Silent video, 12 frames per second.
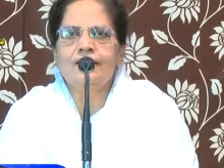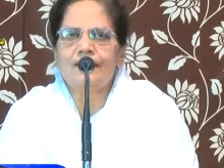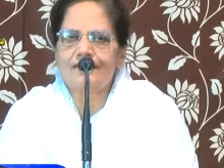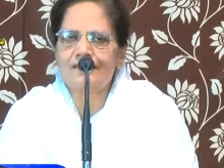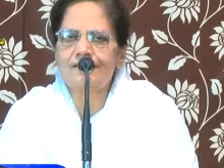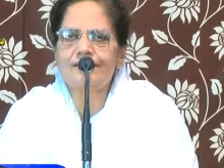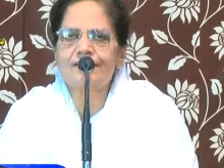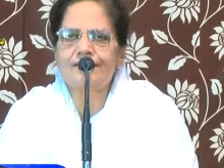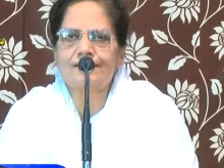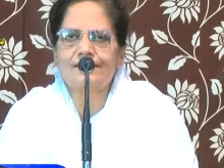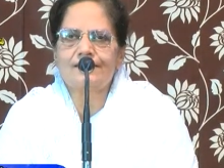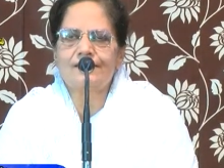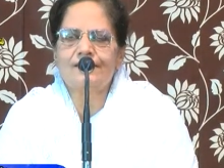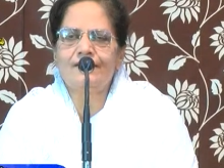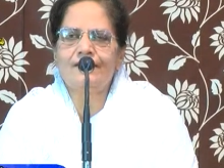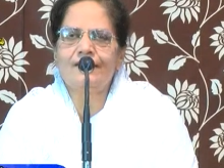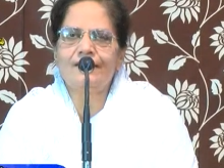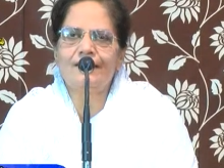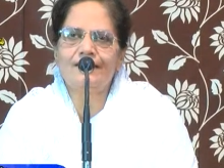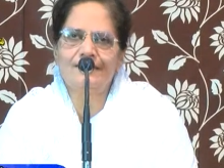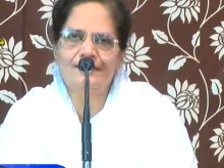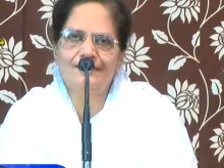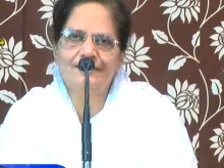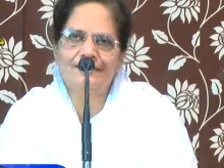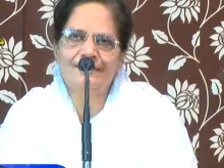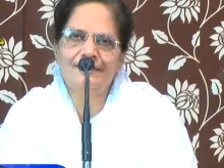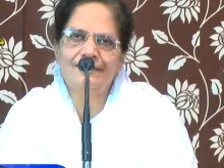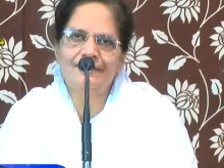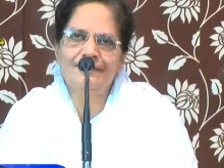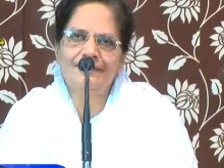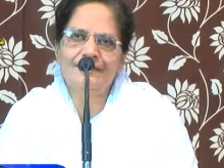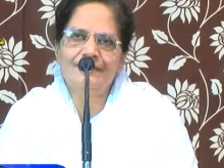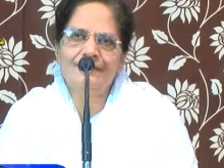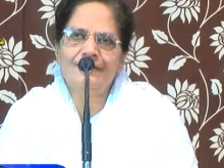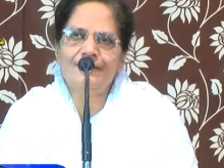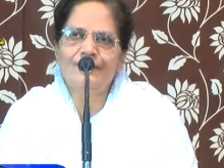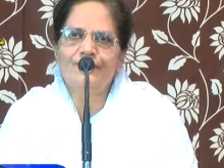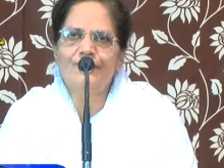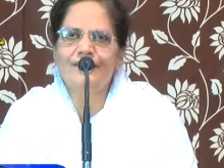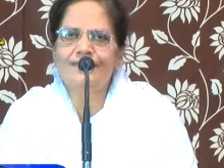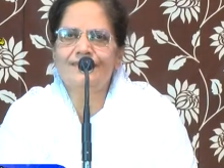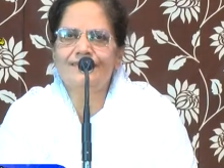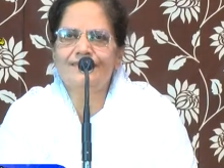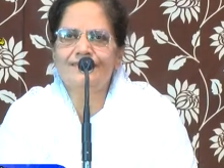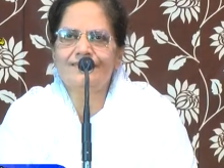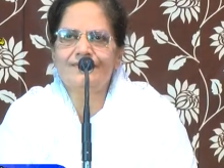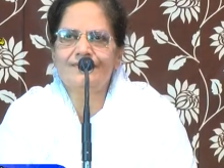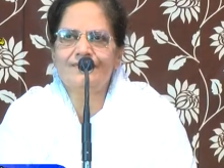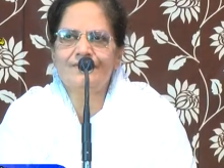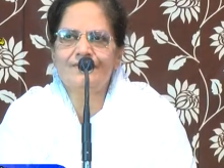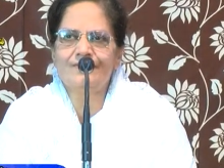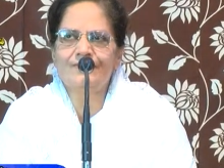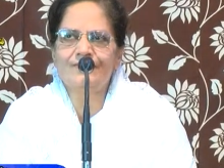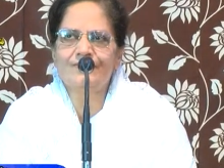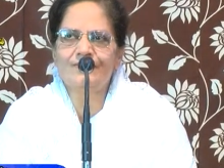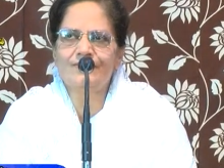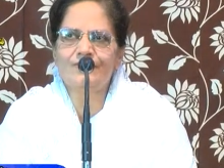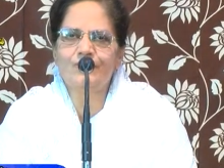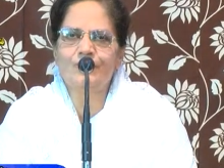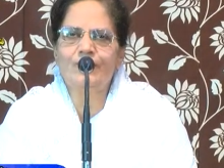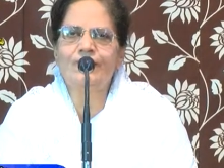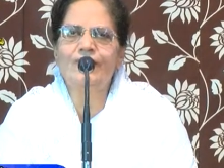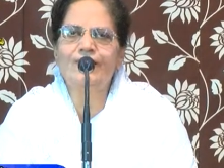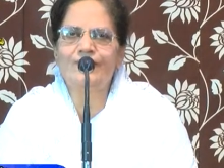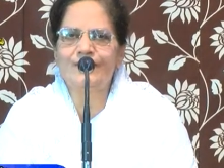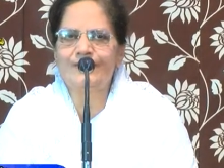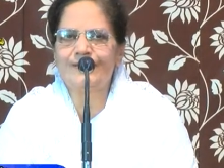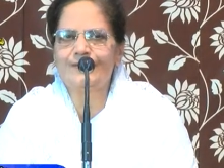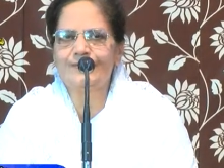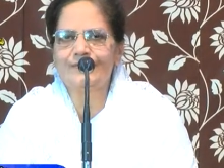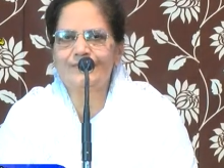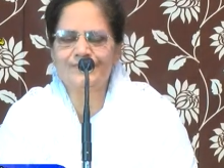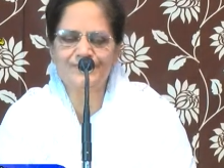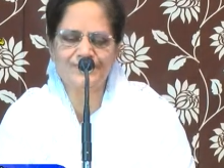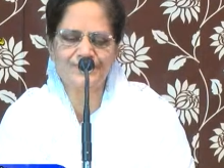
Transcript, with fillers: దే ఆర్ సిస్టర్స్ కానీ వారికి స్వభావాలు వేరుగా ఉంది